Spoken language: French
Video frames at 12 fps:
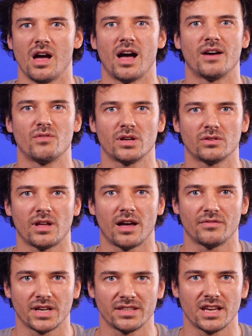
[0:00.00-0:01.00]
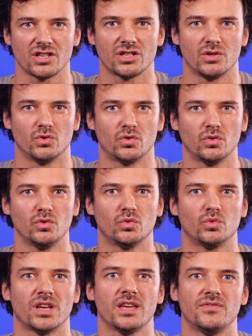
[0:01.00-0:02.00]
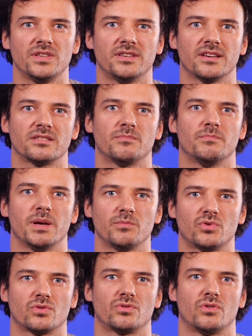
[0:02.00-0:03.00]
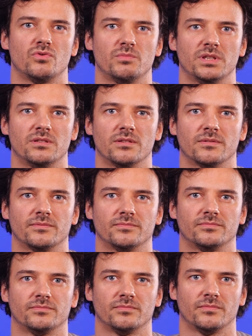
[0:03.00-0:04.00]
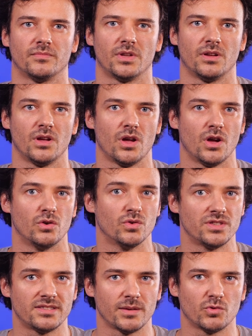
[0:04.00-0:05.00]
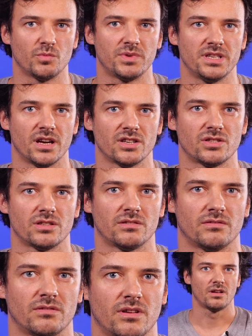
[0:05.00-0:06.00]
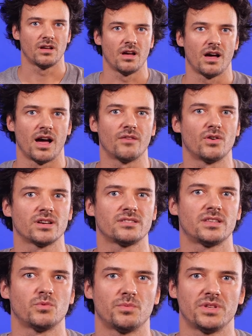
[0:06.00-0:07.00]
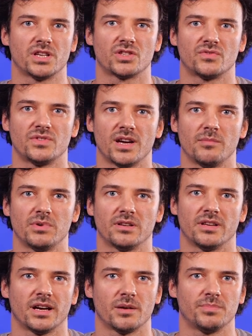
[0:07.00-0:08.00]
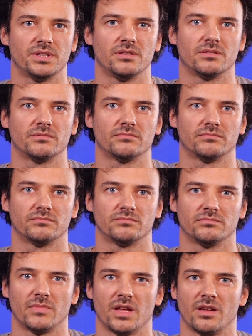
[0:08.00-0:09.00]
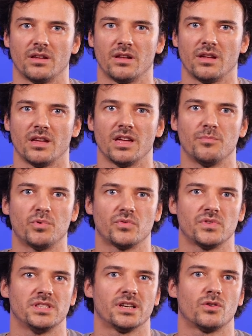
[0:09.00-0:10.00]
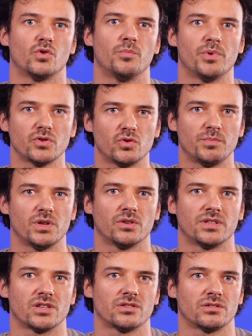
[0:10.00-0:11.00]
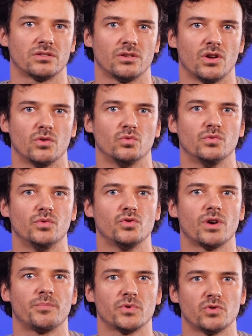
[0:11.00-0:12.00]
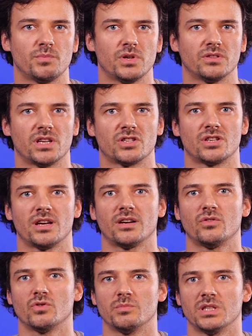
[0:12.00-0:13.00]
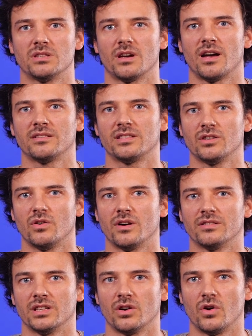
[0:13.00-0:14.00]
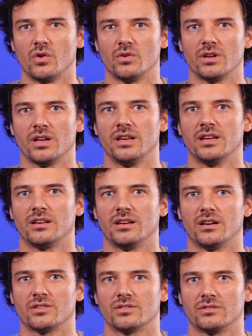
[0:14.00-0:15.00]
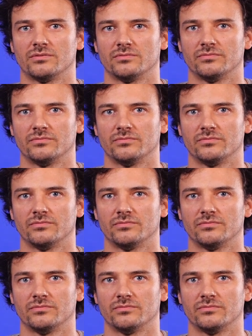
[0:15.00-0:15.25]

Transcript: avoir un freinage et une tenue de route efficace même sur sol humide, le système de pliage, avoir un système de pliage fiable et rapide. Et pour finir, le poste de pilotage. Nous voulions un poste de pilotage ergonomique intégrant un écran et l'éclairage.